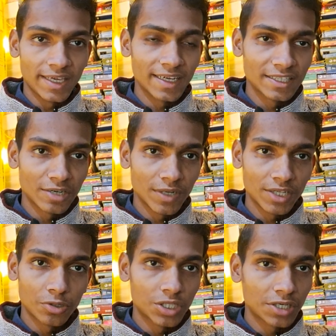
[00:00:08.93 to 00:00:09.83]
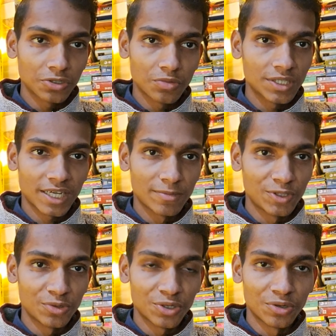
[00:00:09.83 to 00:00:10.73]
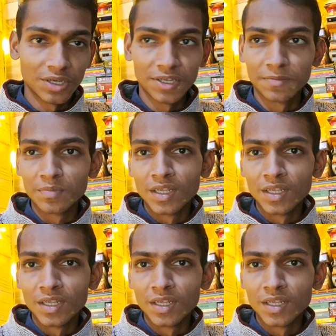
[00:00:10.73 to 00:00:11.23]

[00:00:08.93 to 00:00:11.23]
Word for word: एक जनवरी 2024 आ भी चुकी होगी